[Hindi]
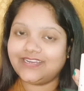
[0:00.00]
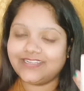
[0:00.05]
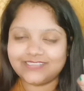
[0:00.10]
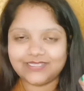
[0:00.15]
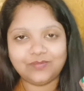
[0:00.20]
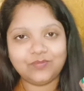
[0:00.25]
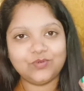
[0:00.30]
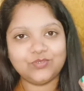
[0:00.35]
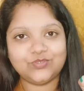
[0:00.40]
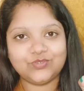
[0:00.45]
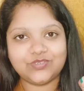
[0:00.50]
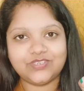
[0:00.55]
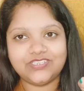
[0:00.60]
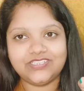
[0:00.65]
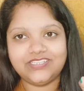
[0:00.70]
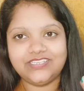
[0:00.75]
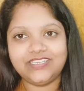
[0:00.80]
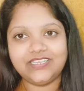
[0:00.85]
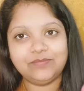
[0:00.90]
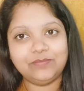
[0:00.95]
ख़त्म हो चुकी
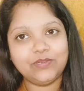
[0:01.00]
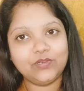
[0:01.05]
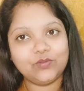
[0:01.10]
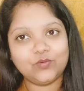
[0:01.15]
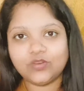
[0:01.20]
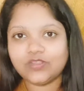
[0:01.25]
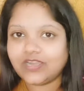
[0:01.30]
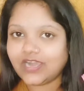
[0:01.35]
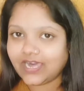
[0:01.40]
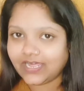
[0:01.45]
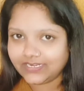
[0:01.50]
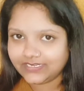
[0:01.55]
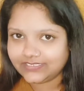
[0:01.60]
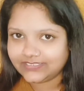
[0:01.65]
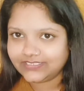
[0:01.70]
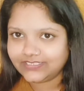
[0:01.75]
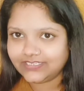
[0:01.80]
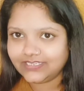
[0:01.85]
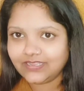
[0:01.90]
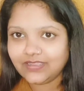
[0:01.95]
थी ये बिल्कुल खाली
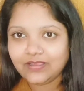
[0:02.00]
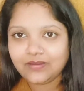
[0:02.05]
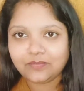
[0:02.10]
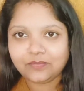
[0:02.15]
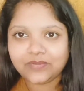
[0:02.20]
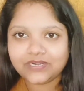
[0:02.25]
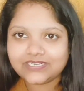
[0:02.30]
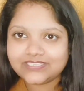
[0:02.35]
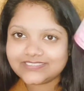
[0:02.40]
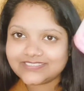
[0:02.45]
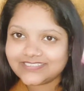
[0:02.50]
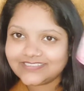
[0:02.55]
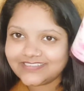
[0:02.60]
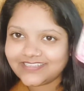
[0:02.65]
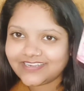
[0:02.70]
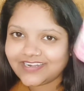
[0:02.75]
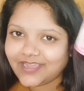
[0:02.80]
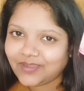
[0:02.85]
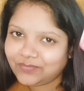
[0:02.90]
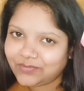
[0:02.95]
थी बट इसके
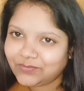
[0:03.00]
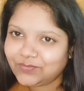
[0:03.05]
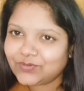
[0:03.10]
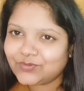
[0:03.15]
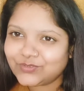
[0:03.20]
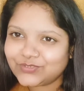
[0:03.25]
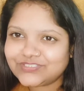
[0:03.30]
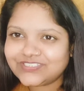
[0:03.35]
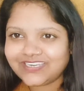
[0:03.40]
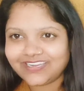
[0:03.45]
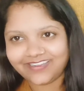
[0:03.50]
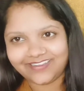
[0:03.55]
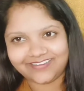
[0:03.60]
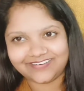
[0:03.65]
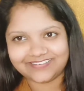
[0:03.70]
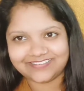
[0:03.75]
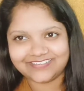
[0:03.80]
अंदर अभी भी कुछ है